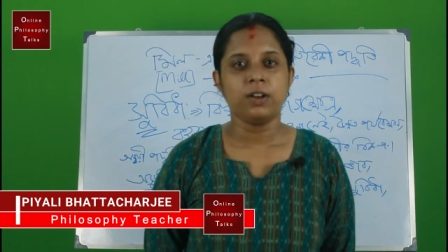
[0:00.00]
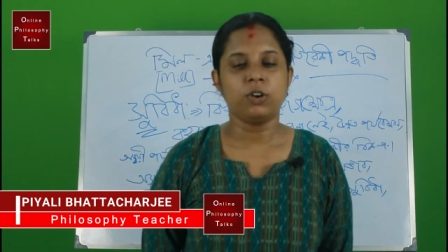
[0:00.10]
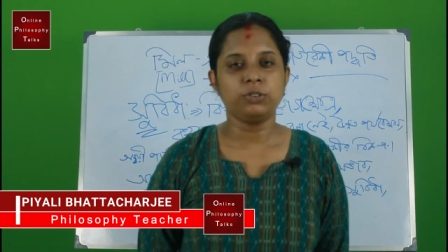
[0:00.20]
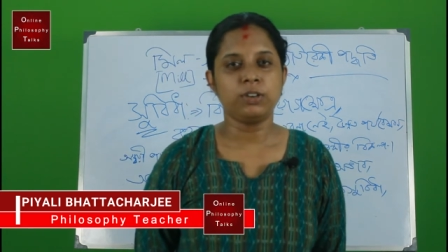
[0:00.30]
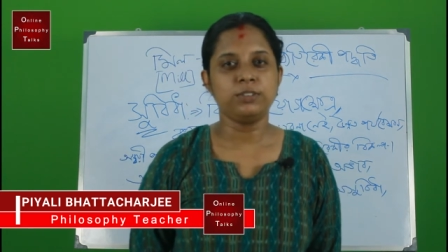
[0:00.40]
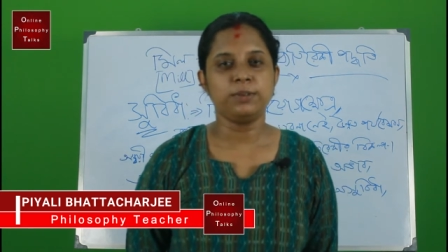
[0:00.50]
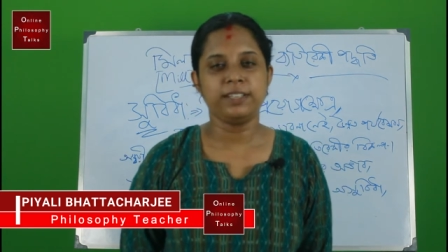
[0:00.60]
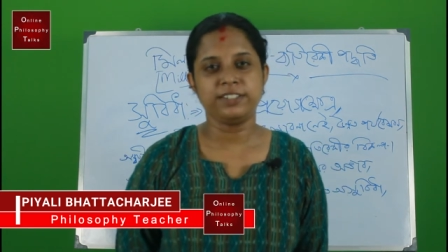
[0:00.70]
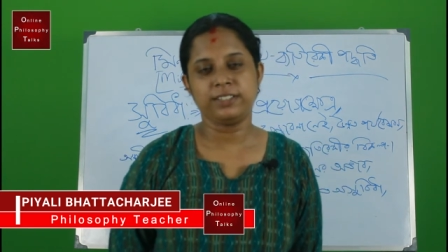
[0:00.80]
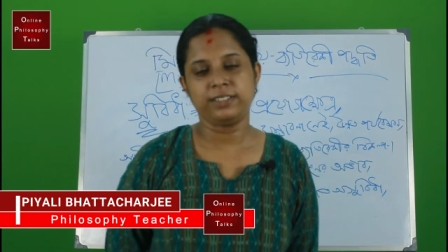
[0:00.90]
গতকাল
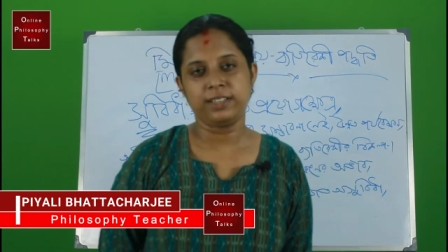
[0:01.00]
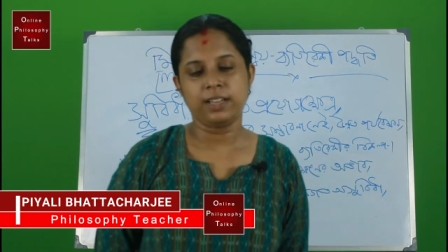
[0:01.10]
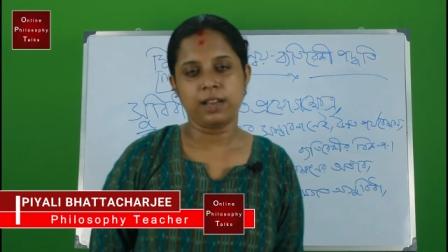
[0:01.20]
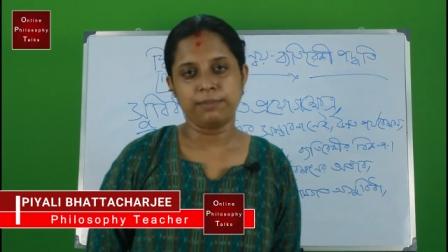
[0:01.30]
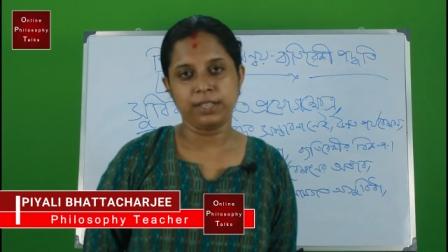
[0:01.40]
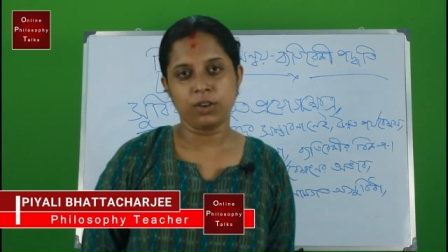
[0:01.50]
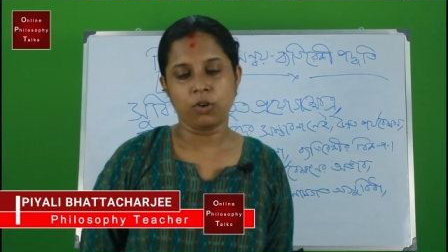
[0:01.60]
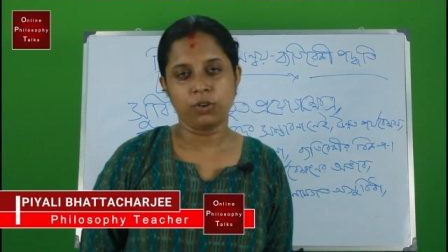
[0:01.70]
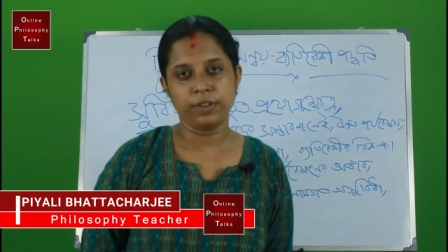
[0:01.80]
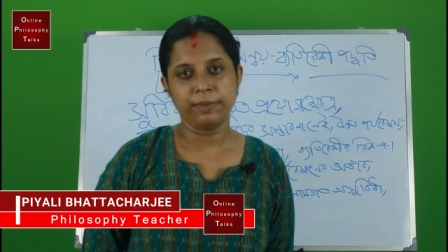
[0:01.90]
তোমাদের সাথে আমি
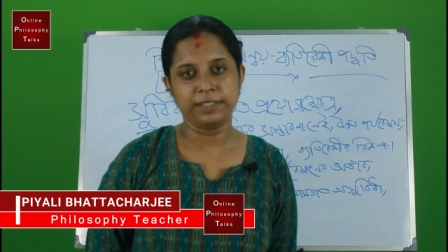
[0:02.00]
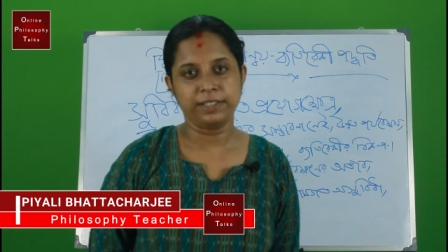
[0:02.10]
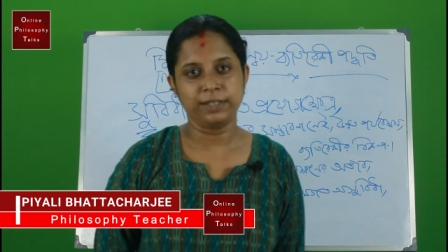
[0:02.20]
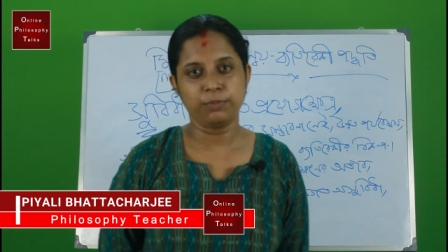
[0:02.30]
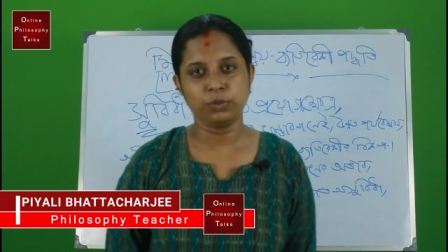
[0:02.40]
অন্যই ব্যতিরিকি